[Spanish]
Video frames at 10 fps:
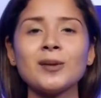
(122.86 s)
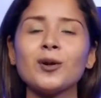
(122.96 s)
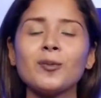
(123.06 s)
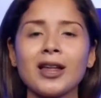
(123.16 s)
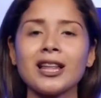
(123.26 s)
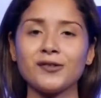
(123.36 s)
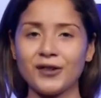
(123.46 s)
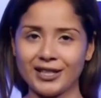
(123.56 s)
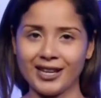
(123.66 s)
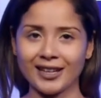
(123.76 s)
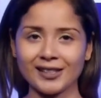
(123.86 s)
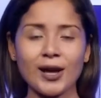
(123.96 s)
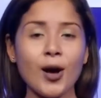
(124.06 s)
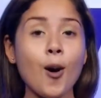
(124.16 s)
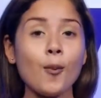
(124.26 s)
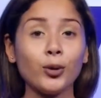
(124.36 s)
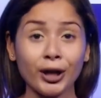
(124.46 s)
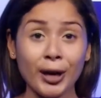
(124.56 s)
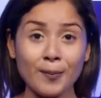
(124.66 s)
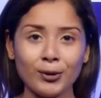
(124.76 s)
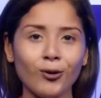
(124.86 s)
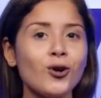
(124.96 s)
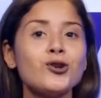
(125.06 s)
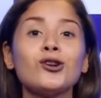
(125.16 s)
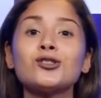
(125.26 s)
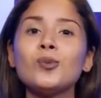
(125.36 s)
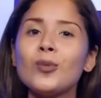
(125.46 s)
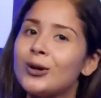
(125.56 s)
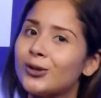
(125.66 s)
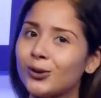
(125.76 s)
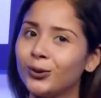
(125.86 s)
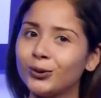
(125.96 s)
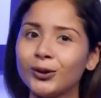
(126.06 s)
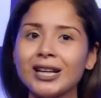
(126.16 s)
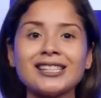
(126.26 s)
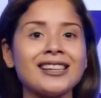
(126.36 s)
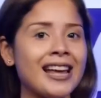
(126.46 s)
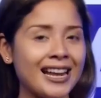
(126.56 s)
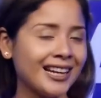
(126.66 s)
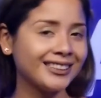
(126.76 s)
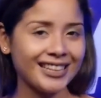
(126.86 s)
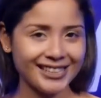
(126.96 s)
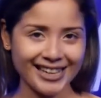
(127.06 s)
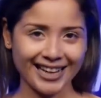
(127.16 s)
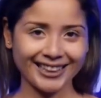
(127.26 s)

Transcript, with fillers: propiedades físicas, por ejemplo, no son buenos conductores de electricidad.